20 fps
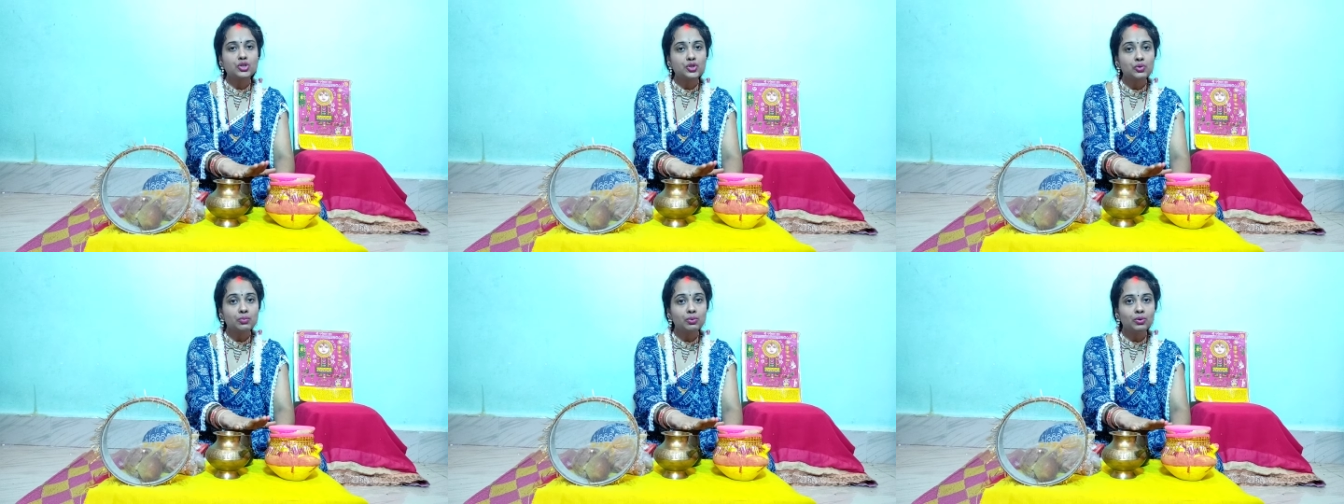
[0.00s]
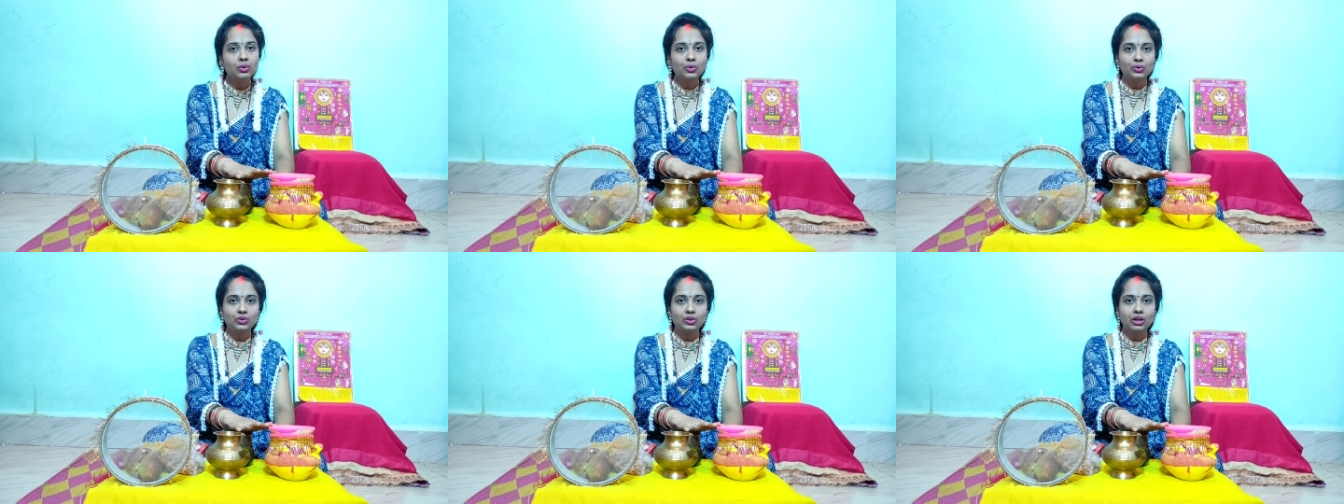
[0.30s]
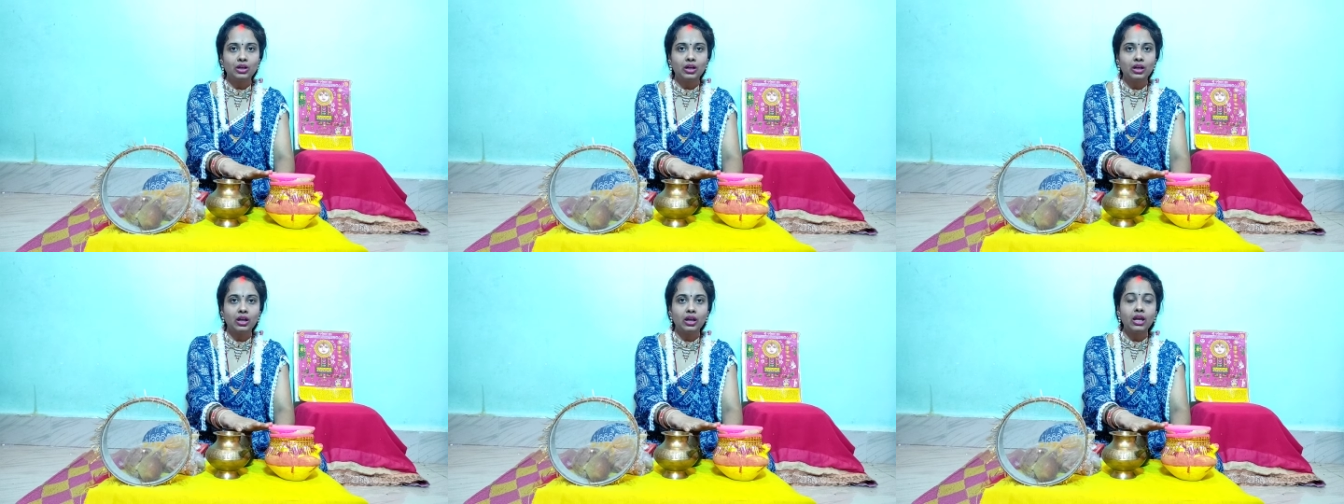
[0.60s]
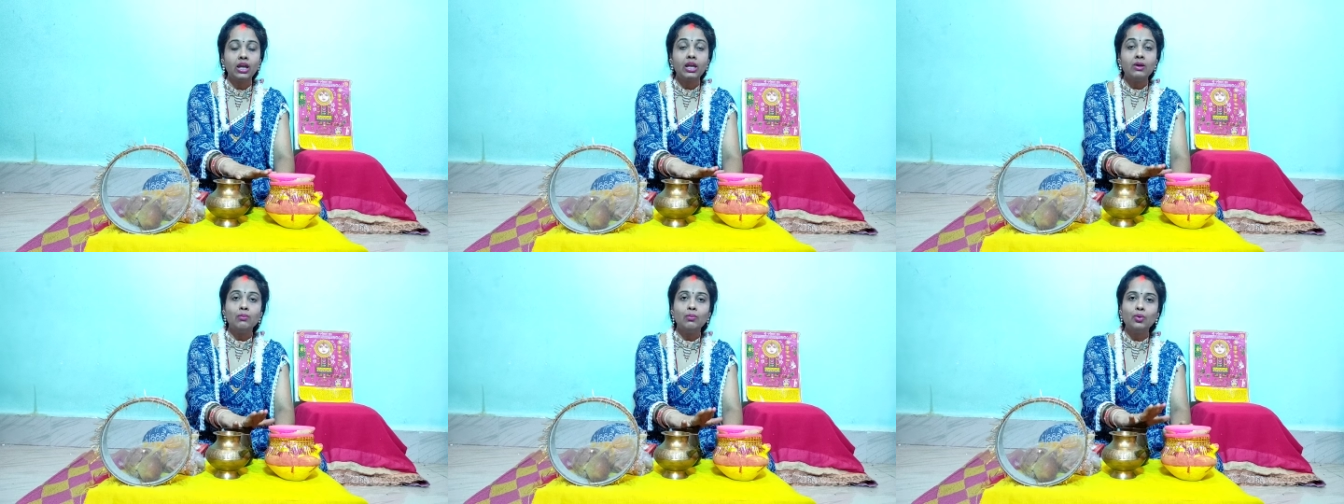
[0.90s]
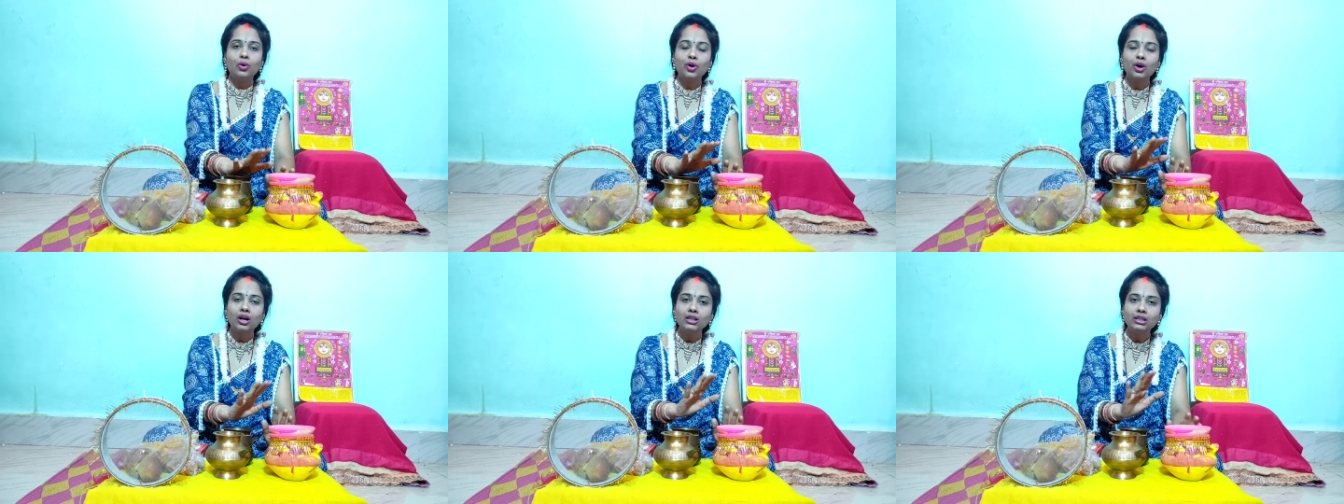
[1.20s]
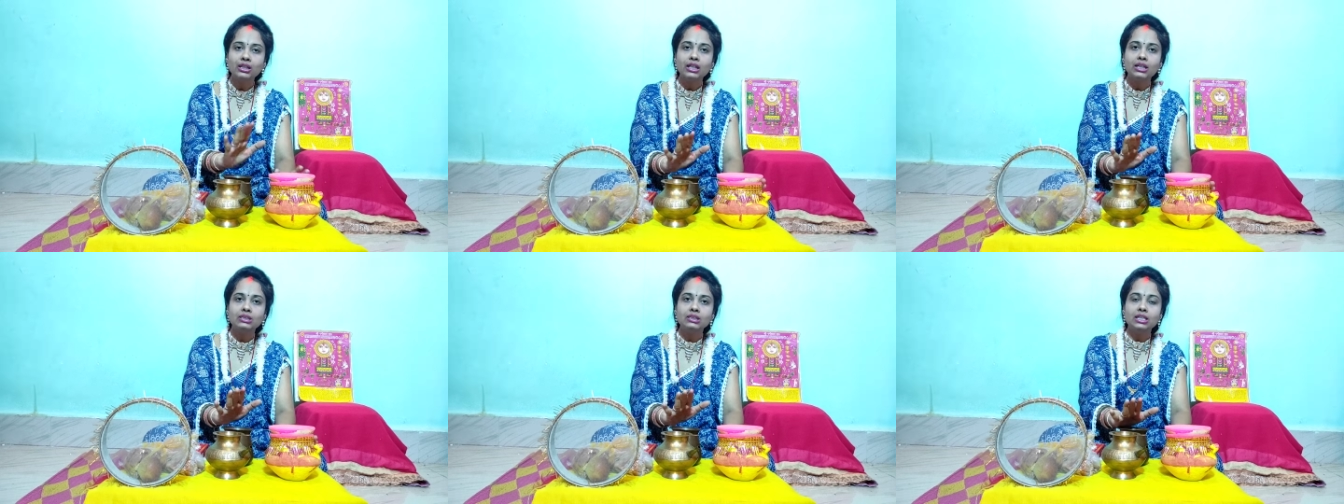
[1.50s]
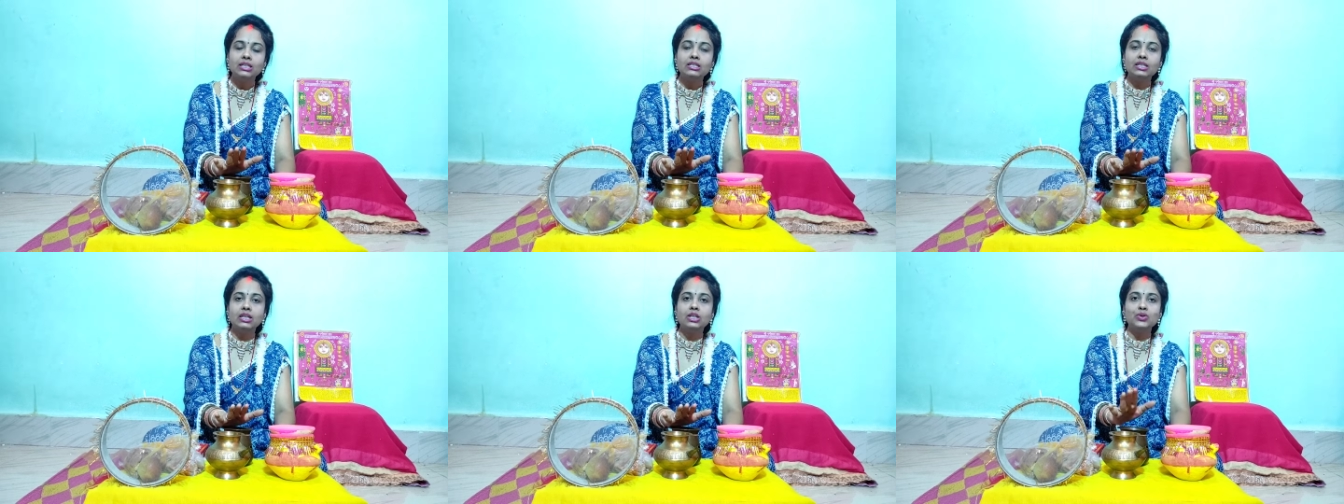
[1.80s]
शुभ होता है बहुत ही
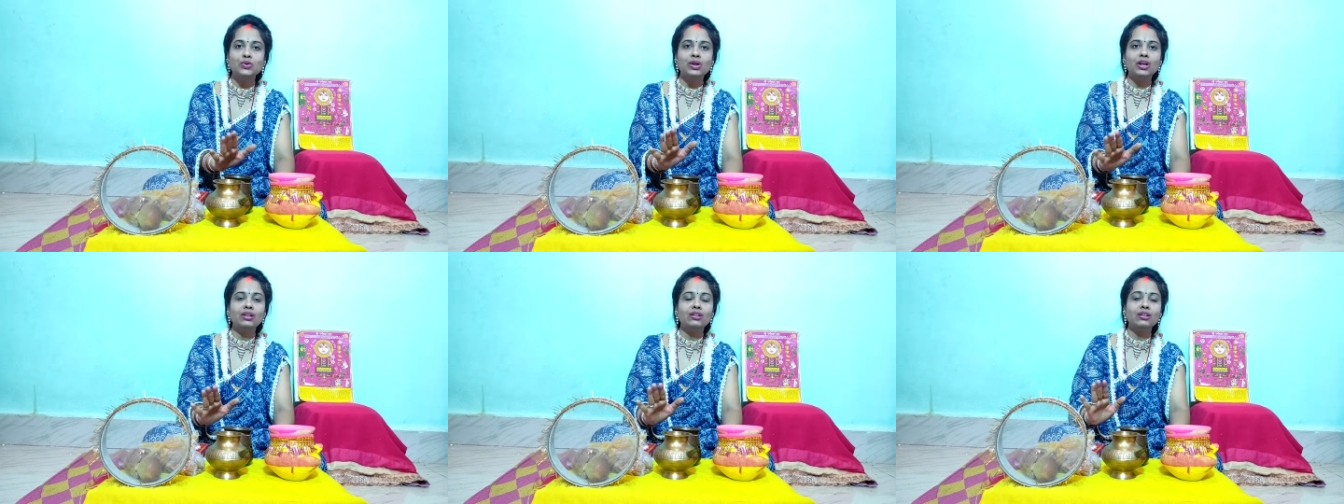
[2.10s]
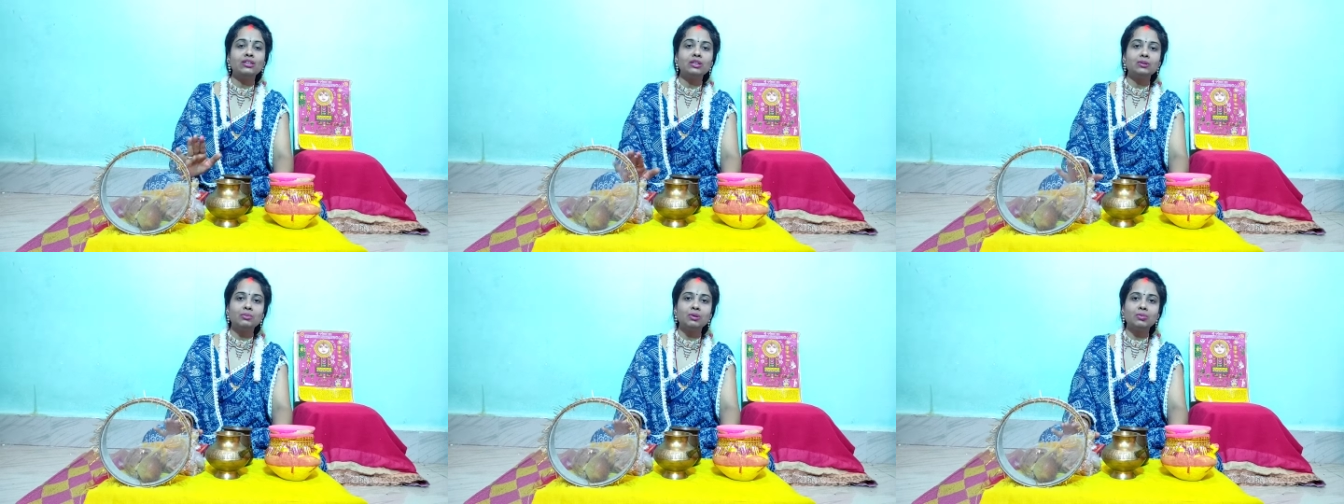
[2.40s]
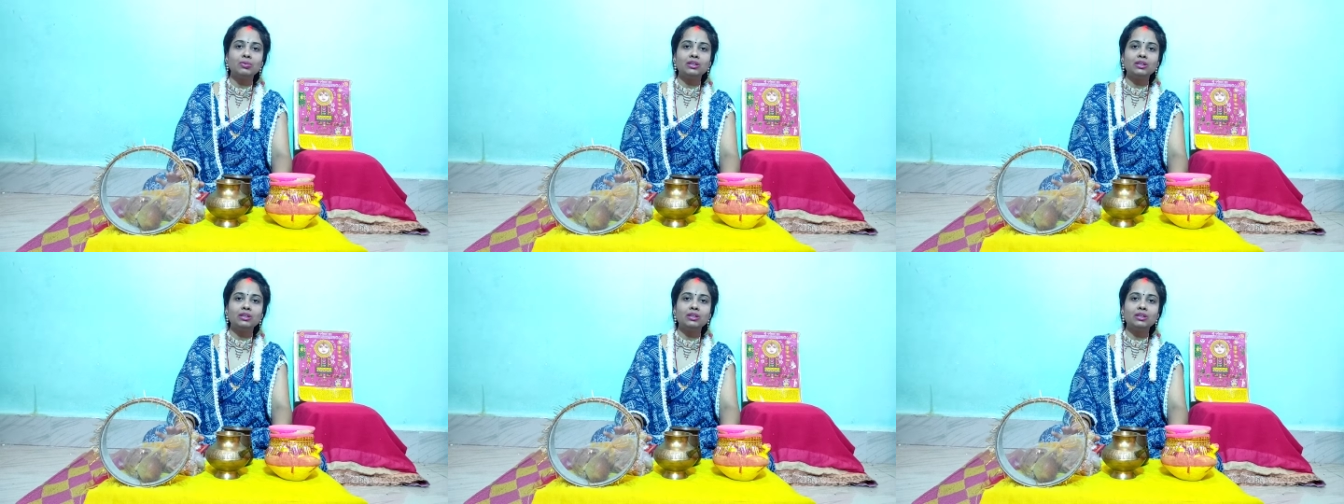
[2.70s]
अच्छे से जो है ग्रंथ में